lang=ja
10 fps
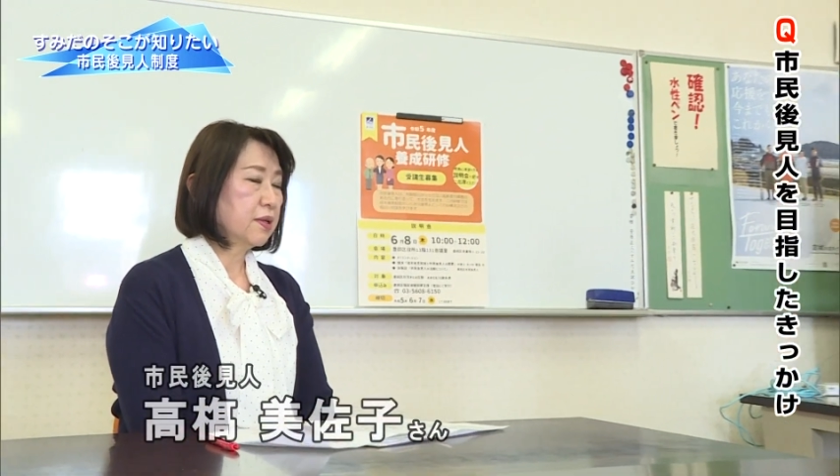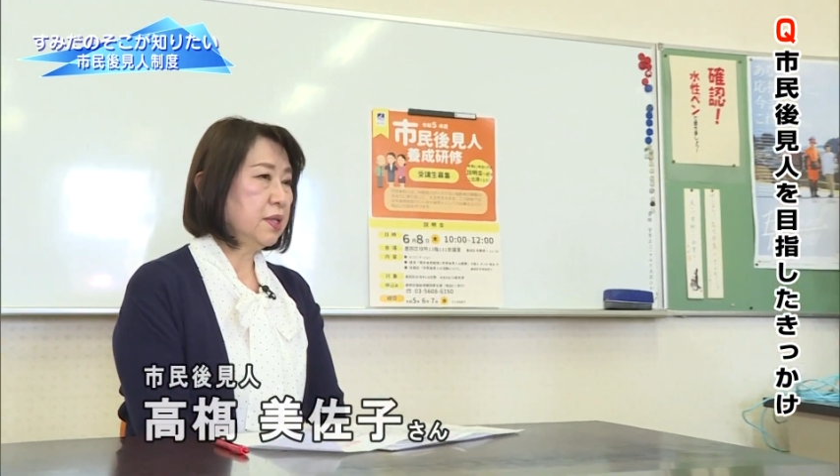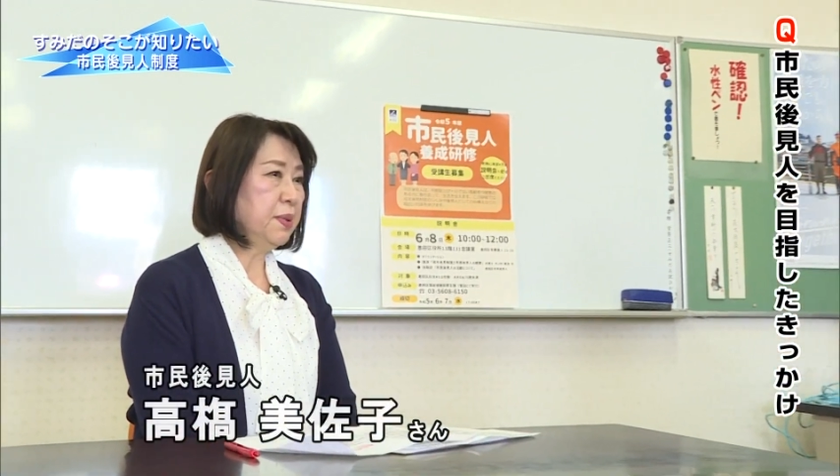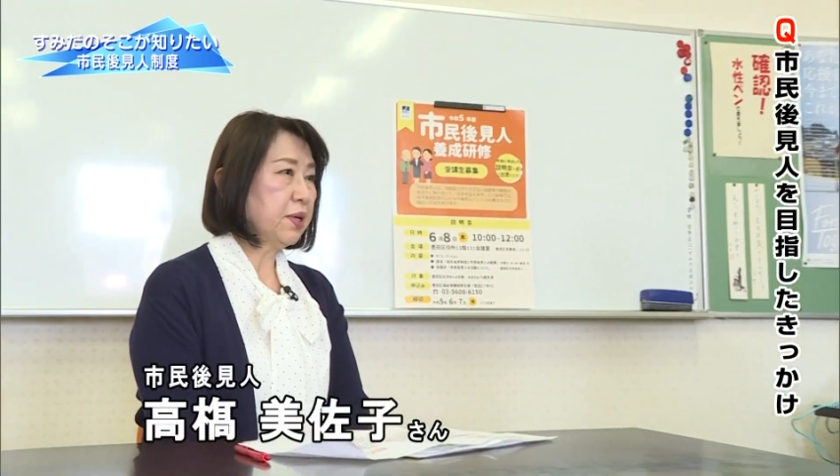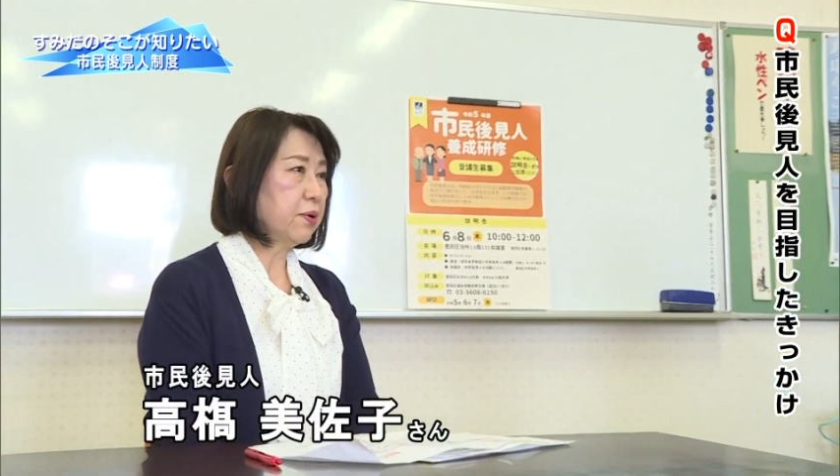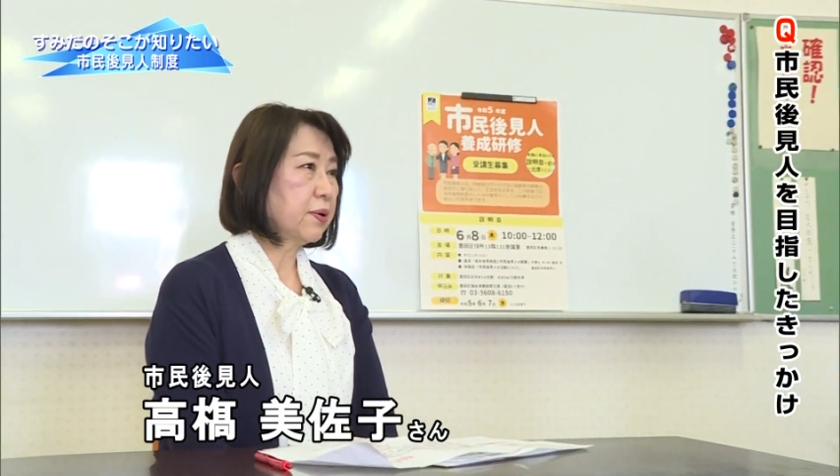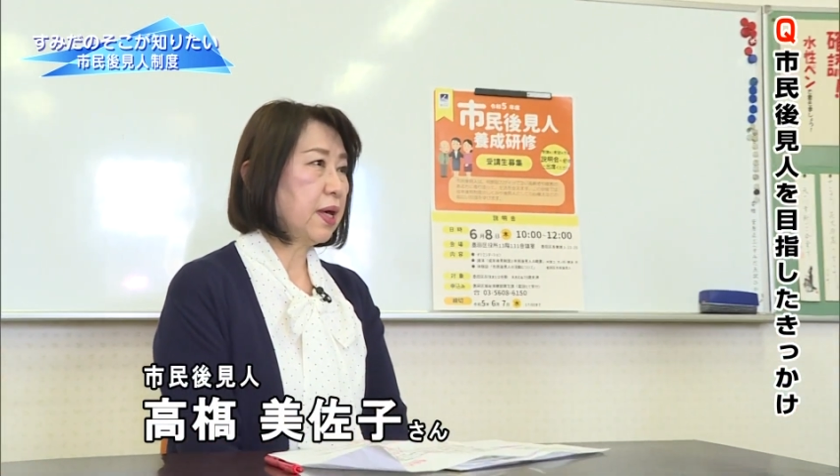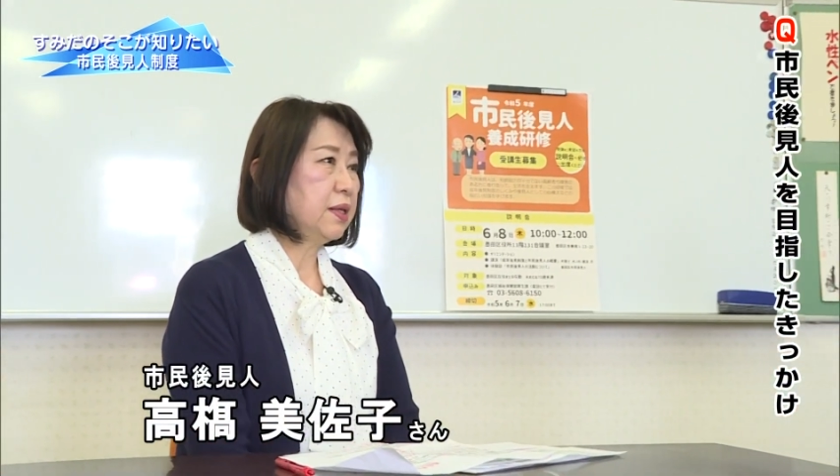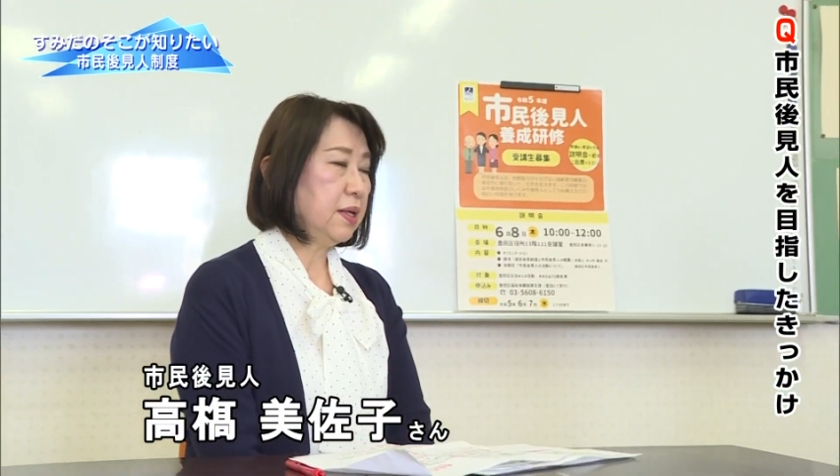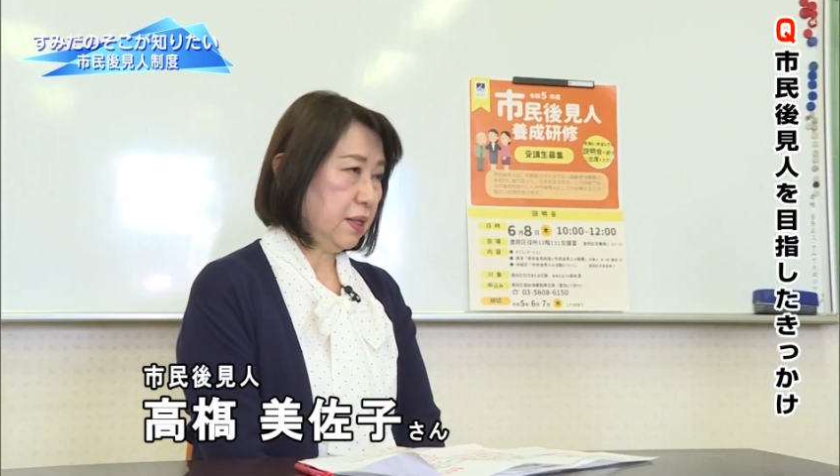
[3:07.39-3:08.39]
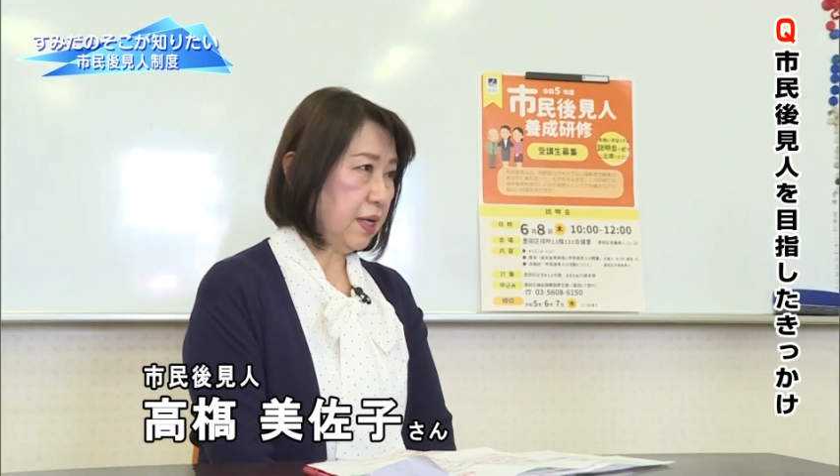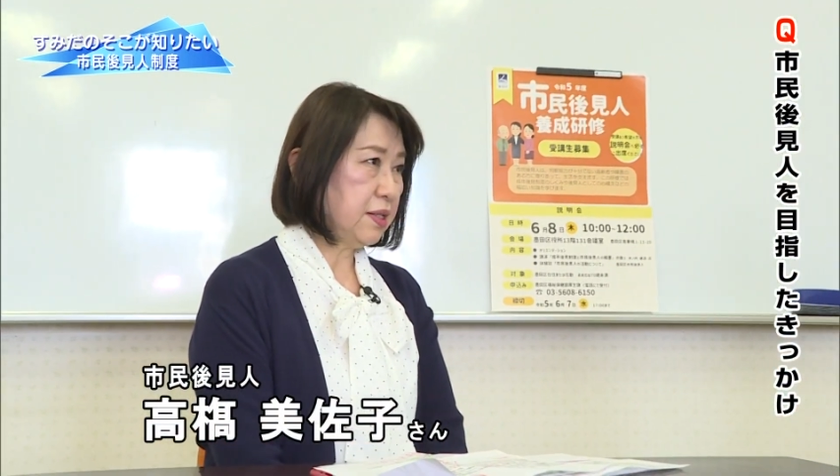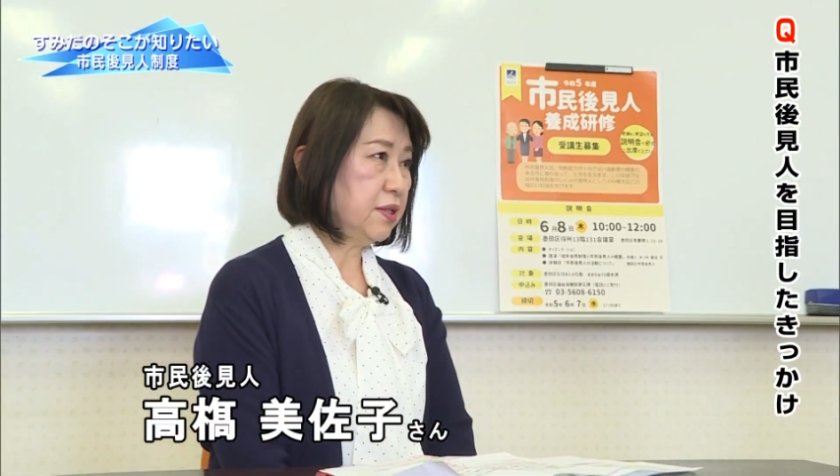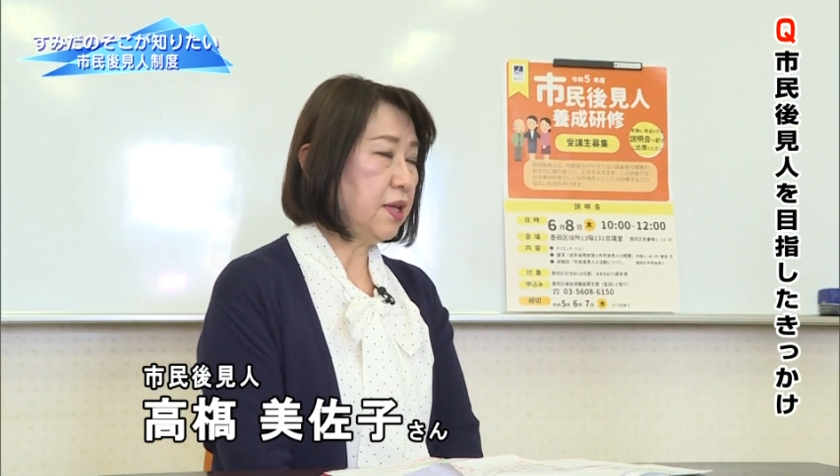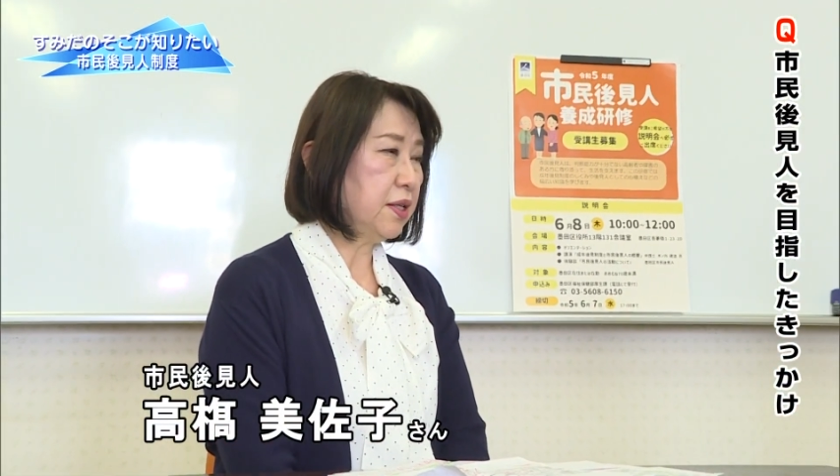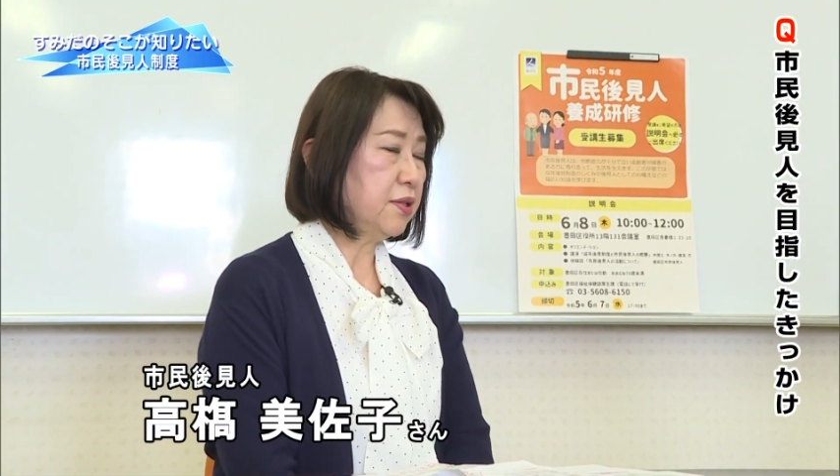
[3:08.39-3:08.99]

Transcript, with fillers: 市民貢献人です